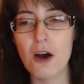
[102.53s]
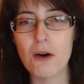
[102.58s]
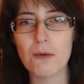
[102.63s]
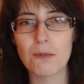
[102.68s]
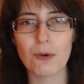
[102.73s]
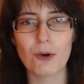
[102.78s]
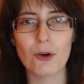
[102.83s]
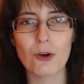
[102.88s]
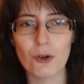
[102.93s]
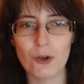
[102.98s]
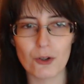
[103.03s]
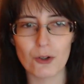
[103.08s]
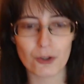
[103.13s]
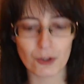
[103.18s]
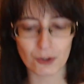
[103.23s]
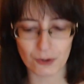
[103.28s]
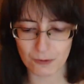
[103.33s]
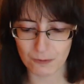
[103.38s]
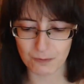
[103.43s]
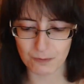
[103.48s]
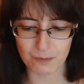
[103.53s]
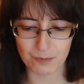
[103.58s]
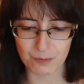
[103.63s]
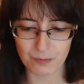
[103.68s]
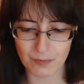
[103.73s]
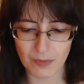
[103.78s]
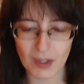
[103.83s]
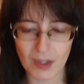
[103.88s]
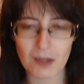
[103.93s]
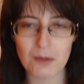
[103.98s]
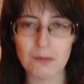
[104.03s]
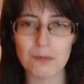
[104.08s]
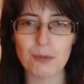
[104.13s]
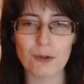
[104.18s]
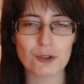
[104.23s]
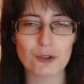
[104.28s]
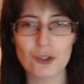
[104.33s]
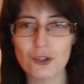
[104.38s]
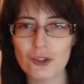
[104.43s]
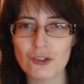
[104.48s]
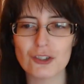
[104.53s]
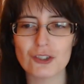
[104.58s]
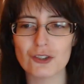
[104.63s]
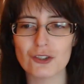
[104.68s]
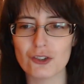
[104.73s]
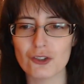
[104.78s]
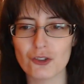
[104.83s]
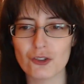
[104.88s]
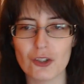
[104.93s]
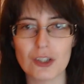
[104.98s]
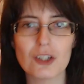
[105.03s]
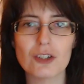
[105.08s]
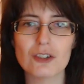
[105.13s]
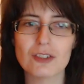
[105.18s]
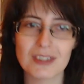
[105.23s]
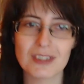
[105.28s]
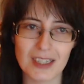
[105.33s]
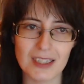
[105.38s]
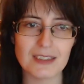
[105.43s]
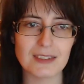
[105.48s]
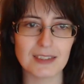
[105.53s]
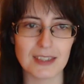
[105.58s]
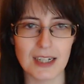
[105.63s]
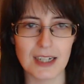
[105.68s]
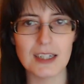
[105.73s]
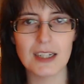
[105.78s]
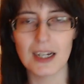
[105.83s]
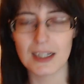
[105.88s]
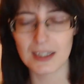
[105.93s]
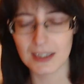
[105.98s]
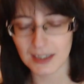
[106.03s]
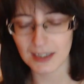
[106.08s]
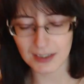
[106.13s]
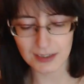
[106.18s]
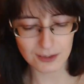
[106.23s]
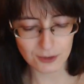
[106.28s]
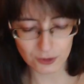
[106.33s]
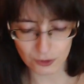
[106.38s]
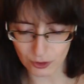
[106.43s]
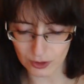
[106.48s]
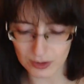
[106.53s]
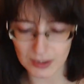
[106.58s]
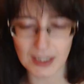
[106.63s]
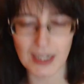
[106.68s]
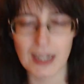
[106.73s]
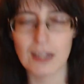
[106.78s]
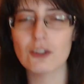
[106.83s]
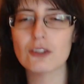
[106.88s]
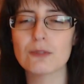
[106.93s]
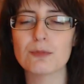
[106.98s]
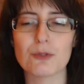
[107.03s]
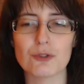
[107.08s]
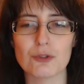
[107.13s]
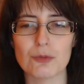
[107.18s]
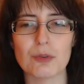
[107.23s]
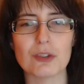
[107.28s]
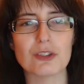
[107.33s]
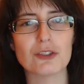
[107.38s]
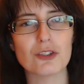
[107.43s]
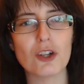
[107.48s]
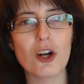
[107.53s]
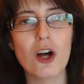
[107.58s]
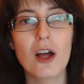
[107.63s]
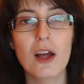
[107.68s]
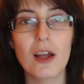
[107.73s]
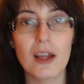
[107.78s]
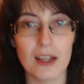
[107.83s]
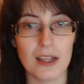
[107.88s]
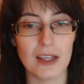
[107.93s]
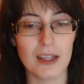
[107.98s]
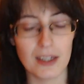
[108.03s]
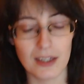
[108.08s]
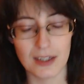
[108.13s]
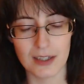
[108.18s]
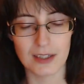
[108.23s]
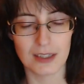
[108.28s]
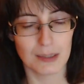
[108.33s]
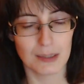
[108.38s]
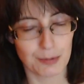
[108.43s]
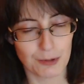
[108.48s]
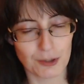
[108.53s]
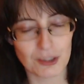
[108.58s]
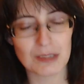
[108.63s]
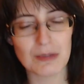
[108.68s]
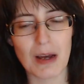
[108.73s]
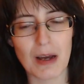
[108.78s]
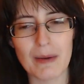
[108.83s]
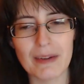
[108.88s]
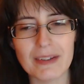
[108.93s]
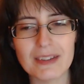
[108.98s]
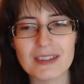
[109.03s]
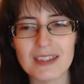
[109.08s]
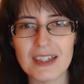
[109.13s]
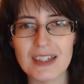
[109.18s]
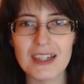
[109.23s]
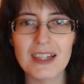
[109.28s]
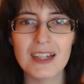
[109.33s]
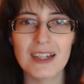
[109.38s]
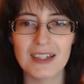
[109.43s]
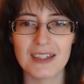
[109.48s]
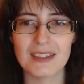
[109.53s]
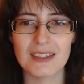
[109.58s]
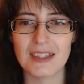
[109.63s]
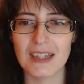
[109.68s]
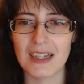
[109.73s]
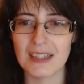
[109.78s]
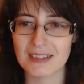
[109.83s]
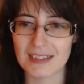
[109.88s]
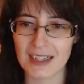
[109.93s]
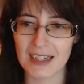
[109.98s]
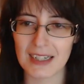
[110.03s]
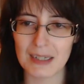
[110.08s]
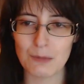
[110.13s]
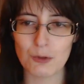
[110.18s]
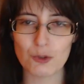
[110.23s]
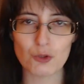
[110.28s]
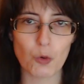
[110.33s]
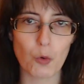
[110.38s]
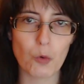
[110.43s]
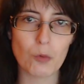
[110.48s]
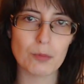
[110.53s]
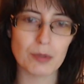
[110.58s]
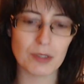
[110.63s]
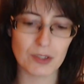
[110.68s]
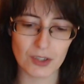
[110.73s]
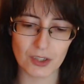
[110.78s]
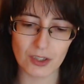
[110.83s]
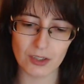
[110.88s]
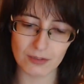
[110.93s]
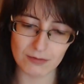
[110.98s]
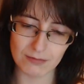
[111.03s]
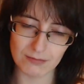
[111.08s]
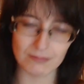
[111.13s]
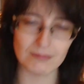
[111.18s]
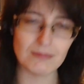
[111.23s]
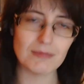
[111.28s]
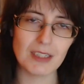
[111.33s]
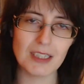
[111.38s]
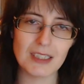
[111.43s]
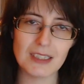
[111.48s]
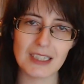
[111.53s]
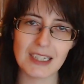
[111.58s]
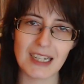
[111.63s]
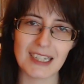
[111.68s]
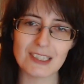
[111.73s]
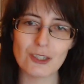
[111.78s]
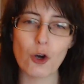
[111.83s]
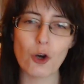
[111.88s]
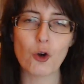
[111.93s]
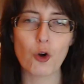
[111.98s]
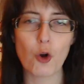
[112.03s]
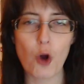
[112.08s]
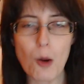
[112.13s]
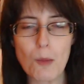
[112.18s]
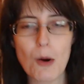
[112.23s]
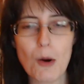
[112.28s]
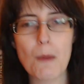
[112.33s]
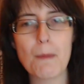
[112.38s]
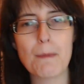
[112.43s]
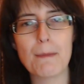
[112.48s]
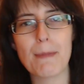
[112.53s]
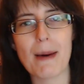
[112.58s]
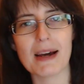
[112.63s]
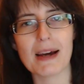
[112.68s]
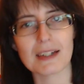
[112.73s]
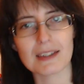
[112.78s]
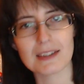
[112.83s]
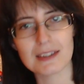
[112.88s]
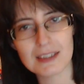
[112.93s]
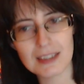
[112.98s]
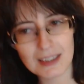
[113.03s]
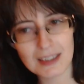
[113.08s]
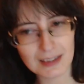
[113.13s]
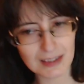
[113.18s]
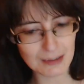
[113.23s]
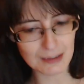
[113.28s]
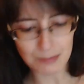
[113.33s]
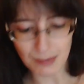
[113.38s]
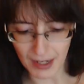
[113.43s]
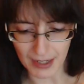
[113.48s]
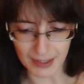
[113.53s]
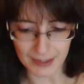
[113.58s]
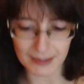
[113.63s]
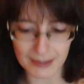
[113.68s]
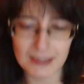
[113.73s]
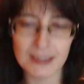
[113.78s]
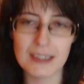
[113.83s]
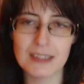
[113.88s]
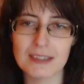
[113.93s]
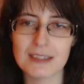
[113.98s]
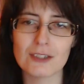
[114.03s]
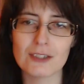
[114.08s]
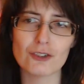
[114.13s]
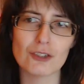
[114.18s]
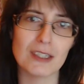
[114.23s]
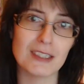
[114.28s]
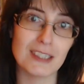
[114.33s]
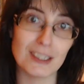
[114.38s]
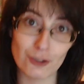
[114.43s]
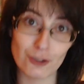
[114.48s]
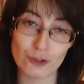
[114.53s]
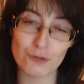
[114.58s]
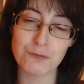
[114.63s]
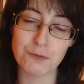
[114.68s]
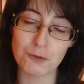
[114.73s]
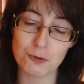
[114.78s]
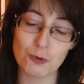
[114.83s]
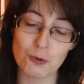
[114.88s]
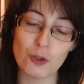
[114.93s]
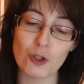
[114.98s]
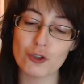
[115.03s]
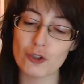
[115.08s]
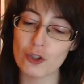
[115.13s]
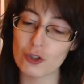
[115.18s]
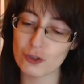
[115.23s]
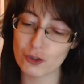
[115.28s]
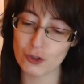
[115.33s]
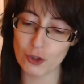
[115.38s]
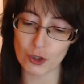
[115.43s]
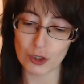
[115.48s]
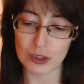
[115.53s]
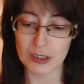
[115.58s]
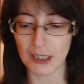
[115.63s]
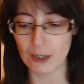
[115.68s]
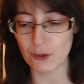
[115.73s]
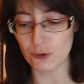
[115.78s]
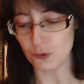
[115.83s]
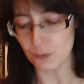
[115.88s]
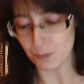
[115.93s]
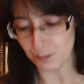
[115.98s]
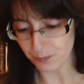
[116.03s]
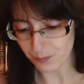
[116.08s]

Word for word: por, mm, por todos estos códigos que serán aquí sorteados, por supuesto. Eh, y próximamente sacaremos un vídeo indicando cómo participar en en esos futuros sorteos.